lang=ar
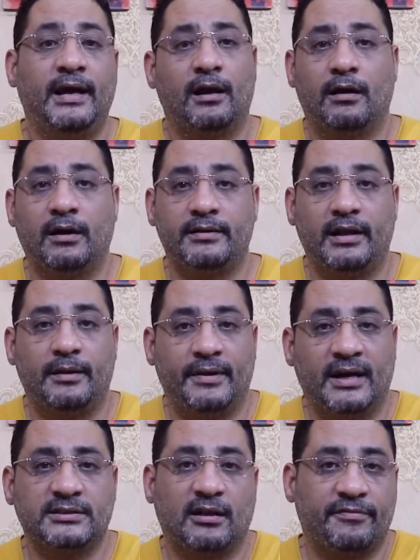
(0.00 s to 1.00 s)
إيه علاقة اللي
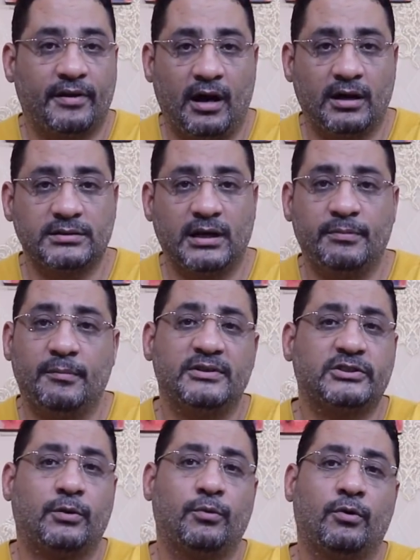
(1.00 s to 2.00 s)
بيحصل في الأقصى
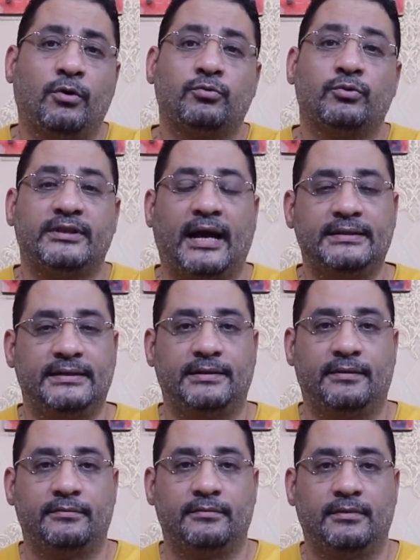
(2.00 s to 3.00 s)
بمصر والأردن
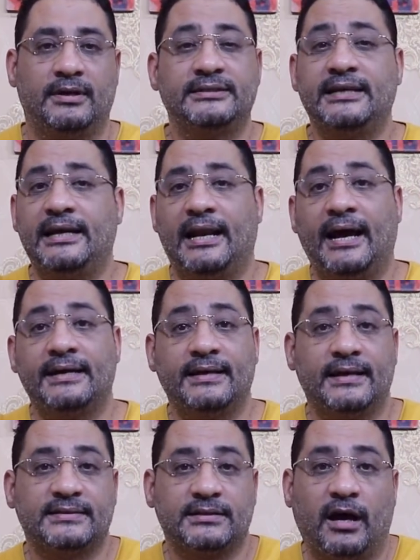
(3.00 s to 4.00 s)
تحديدا؟ زي
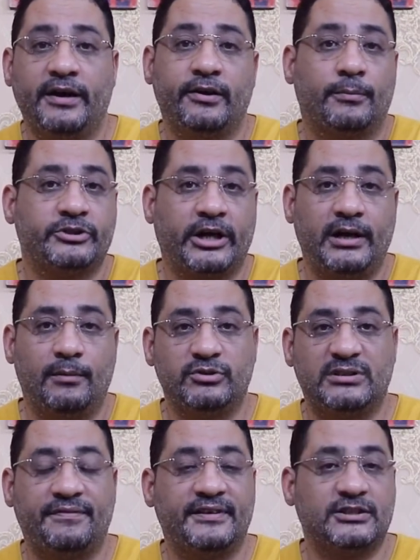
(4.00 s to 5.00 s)
العادة الصهاينة بشكل
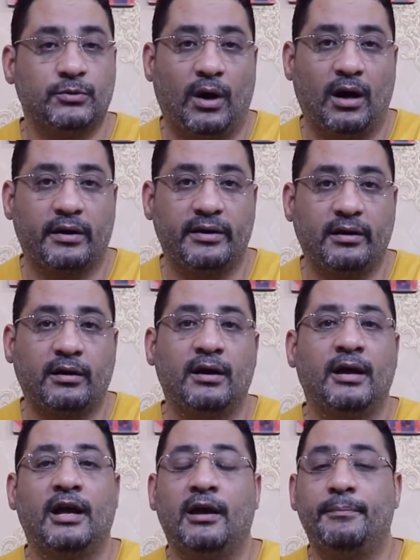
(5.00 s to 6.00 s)
مستفز وحقير
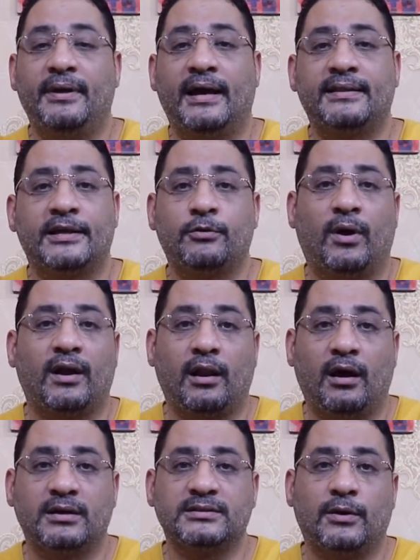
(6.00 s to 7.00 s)
بيعتادوا على
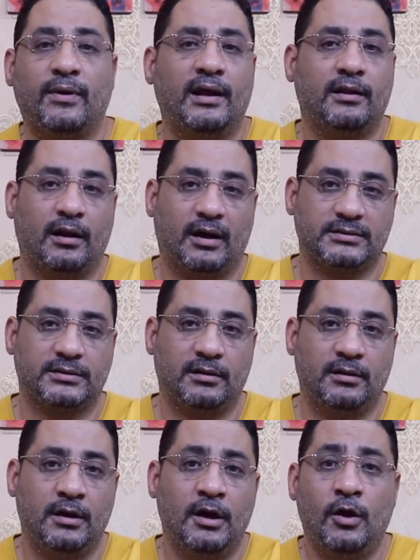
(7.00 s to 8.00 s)
الأقصى وأهل الأقصى
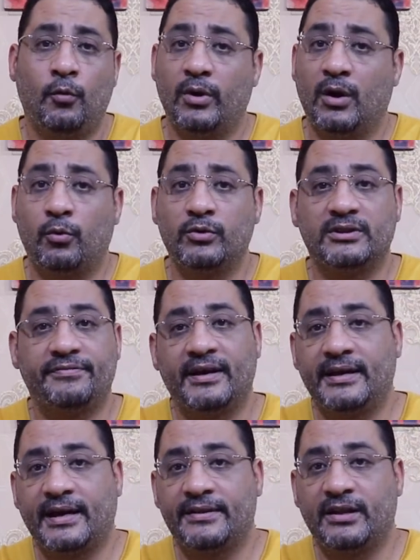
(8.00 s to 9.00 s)
ولو كنت
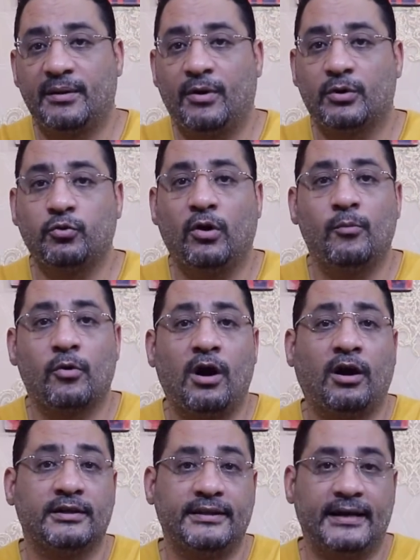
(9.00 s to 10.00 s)
فاكر إن الموضوع
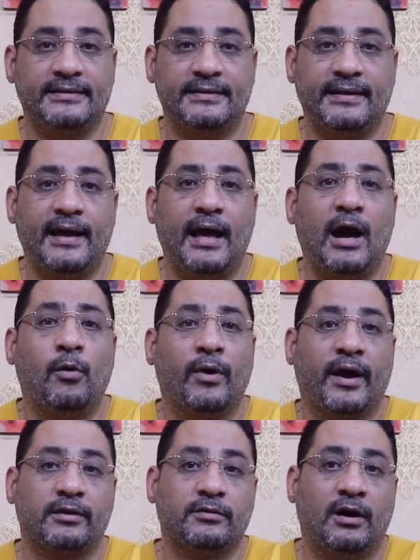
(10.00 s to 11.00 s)
مجرد اعتداء
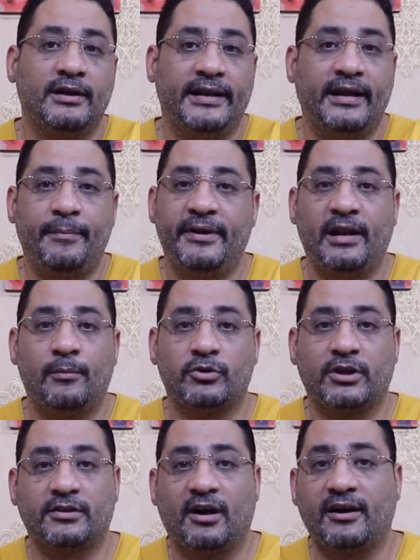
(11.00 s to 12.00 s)
أو إغضاء لليمين
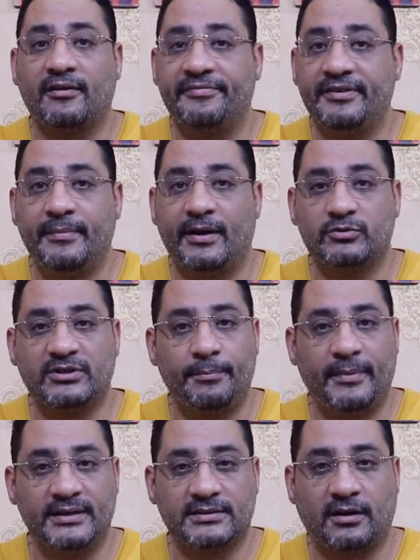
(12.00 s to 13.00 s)
المتطرف فيما
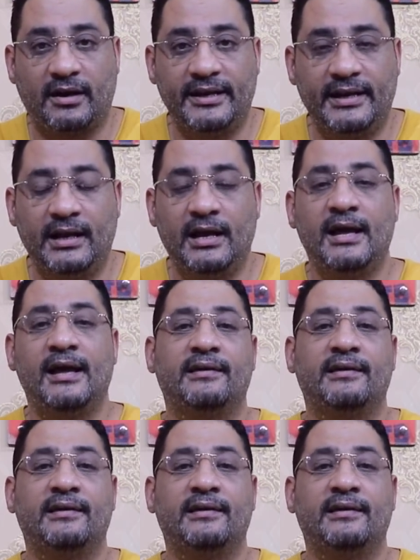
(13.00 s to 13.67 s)
يسمى إسرائيل